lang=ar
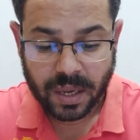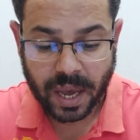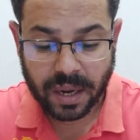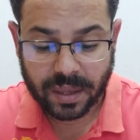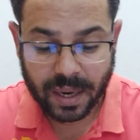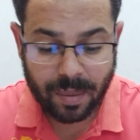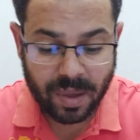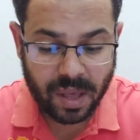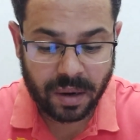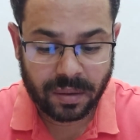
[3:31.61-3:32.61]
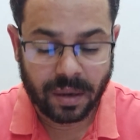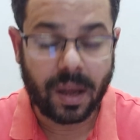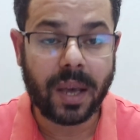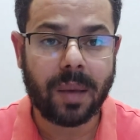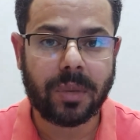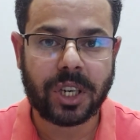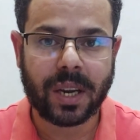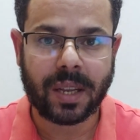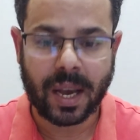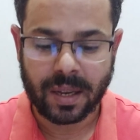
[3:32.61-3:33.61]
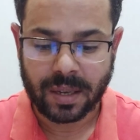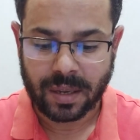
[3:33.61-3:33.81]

يعني الترجمه ظهرت تلقائيا بالشكل ده